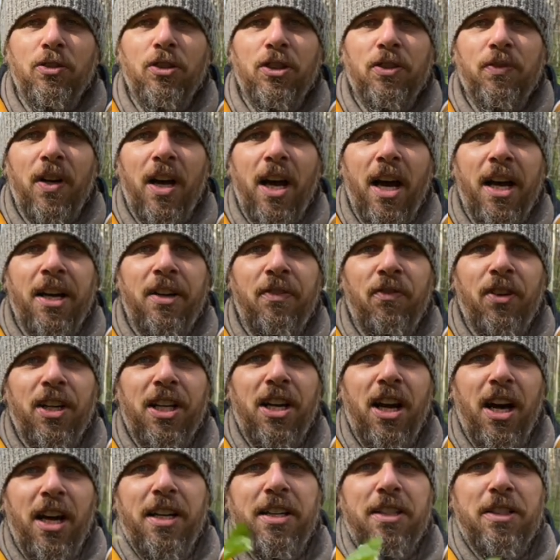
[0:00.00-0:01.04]
Und zwar ein
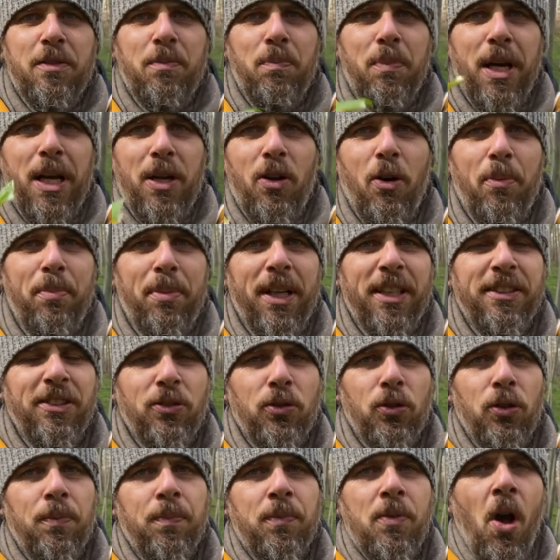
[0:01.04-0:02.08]
veganes
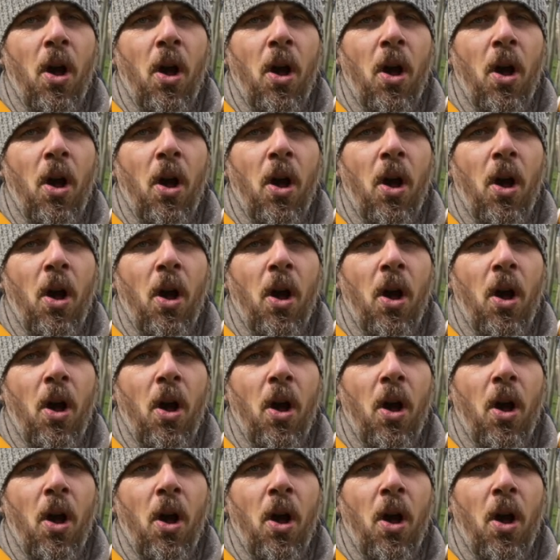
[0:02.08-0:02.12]
Bärlauchpesto